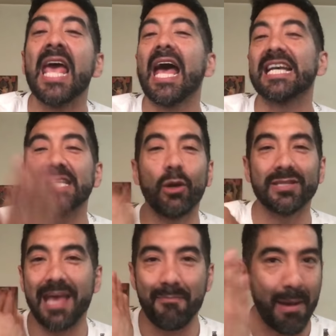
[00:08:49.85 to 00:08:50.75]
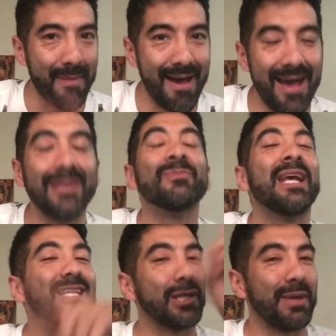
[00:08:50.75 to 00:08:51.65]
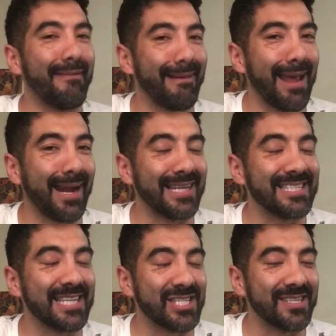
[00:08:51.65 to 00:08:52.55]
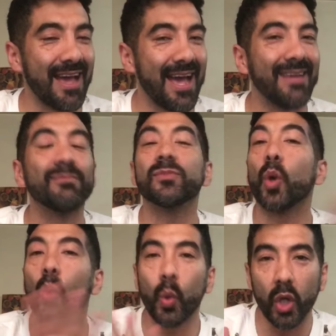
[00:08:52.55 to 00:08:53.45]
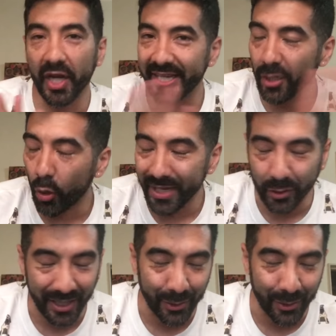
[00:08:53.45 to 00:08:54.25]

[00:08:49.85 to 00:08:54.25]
Así como seas mamá, te voy a dar las clases allá juro que no voy a tocar a tu